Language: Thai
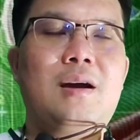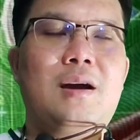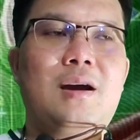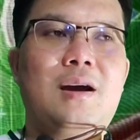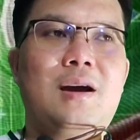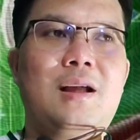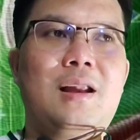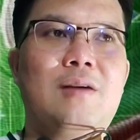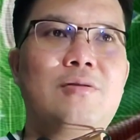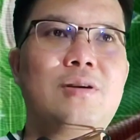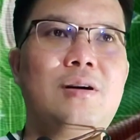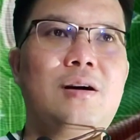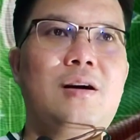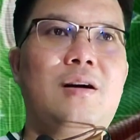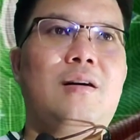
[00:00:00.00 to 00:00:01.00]
อ่าแล้ว
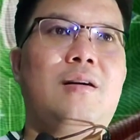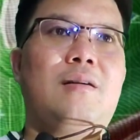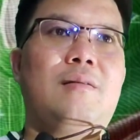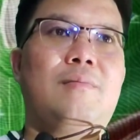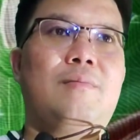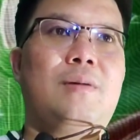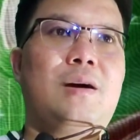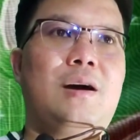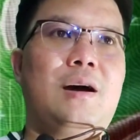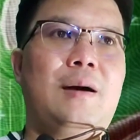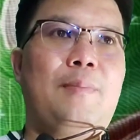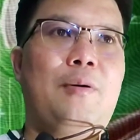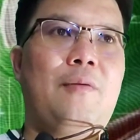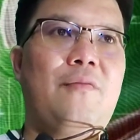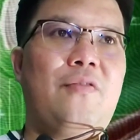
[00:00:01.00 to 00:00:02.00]
ก็อ่า
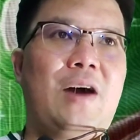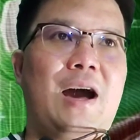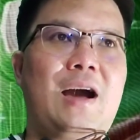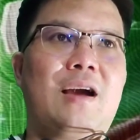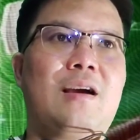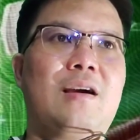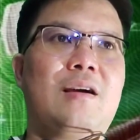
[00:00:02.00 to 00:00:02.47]
ผมฝาก